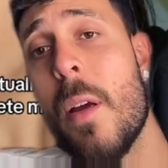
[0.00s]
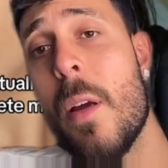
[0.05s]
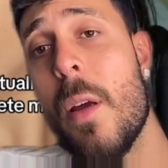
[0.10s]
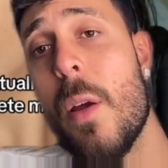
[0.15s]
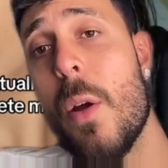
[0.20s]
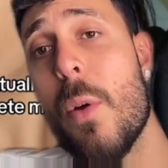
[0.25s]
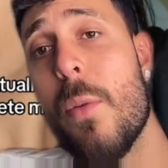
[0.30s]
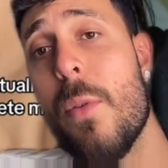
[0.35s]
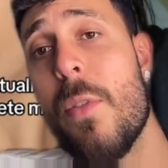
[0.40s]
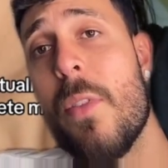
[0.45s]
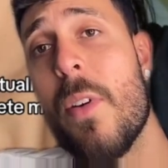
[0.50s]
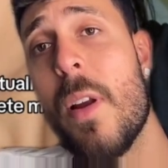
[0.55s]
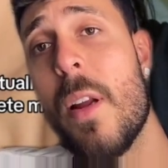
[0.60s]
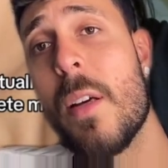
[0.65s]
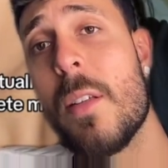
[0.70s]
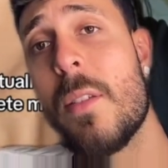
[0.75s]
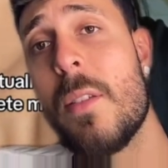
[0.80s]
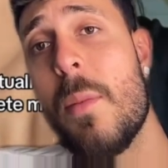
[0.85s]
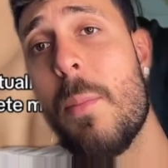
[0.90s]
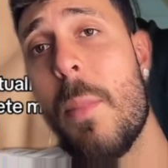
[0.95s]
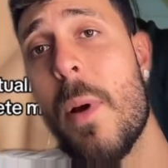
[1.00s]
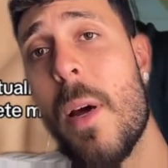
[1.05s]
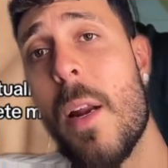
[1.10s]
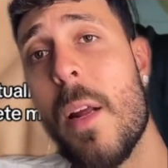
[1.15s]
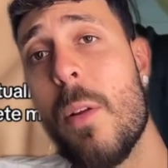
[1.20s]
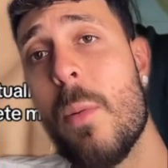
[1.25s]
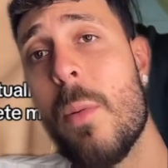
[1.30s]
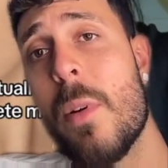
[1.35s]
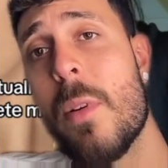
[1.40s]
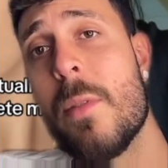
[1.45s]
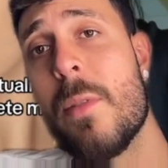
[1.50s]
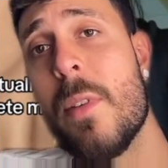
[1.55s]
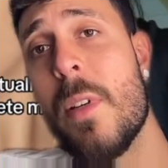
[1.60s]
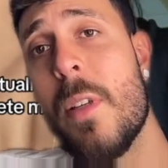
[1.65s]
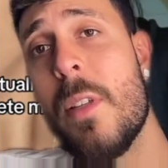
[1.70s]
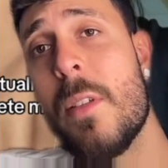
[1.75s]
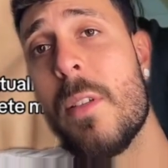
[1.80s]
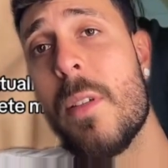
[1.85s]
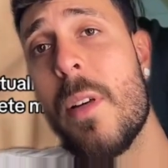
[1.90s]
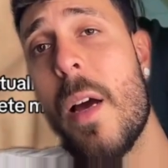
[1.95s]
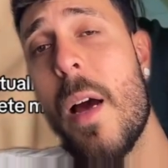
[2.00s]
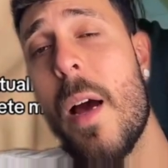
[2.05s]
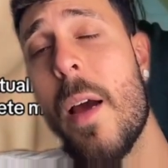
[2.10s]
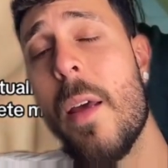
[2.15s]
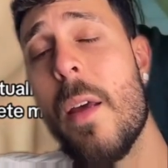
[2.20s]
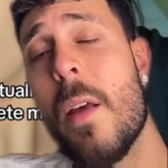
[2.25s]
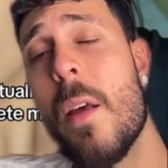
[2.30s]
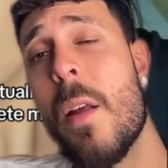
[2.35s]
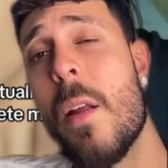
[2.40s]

eu ouvi falar que se parar de uma vez, cai.